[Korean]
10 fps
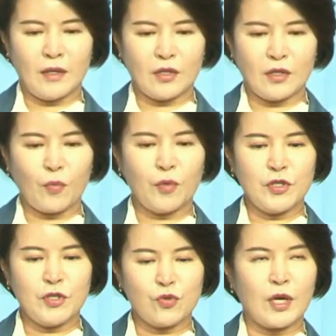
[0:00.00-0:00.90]

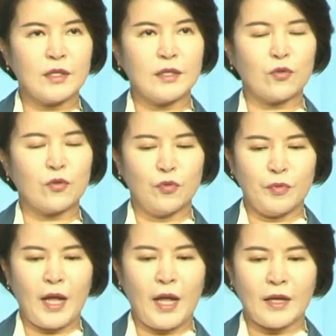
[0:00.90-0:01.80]
더불어민주당은
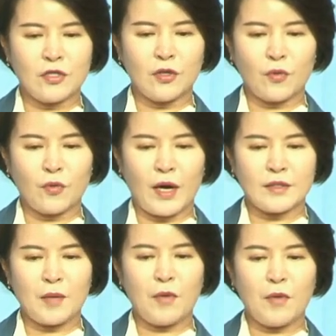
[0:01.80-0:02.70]
국민의 안전과
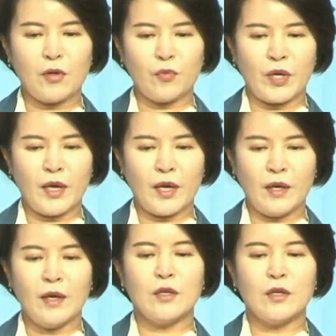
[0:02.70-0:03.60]
생명을 위해
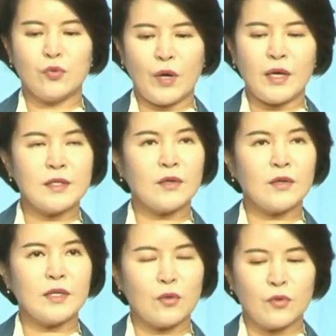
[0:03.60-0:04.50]

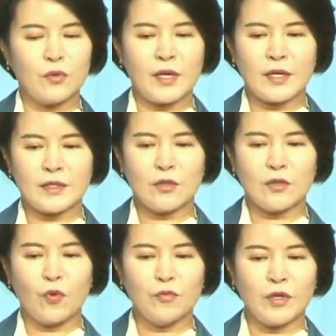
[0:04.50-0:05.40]
최일선에서 고생하시는
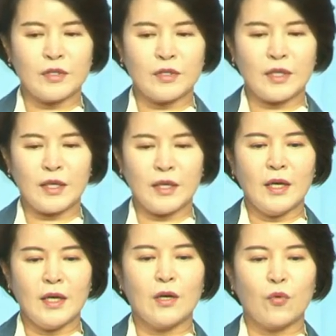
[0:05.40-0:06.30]
공무원들이
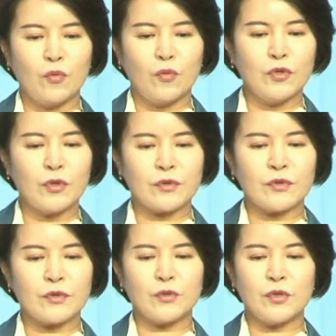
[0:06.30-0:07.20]

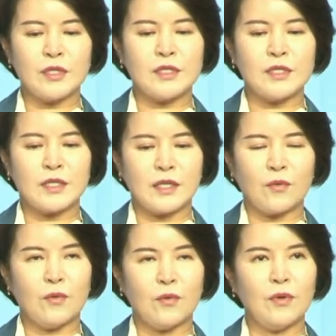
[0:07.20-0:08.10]
공무원으로서 소신을
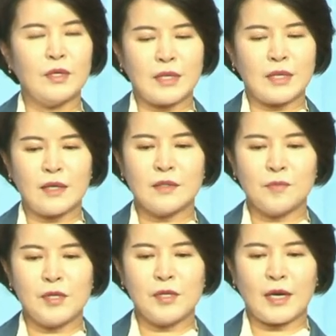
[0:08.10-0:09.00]
지키고
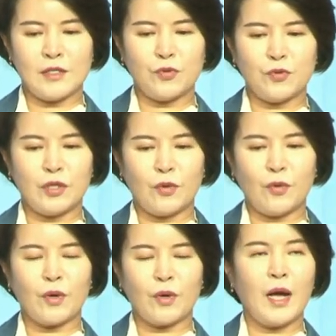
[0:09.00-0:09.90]
자긍심을 가질 수
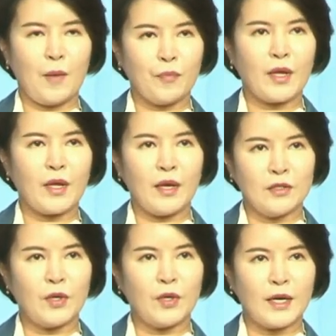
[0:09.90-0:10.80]
있도록 함께
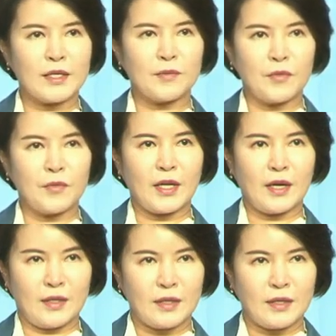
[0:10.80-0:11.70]
응원하겠습니다.
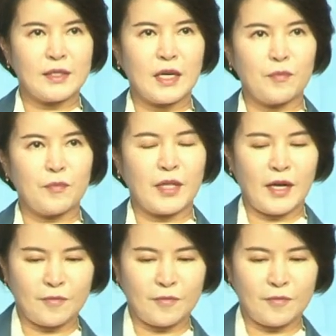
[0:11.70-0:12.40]
이상입니다.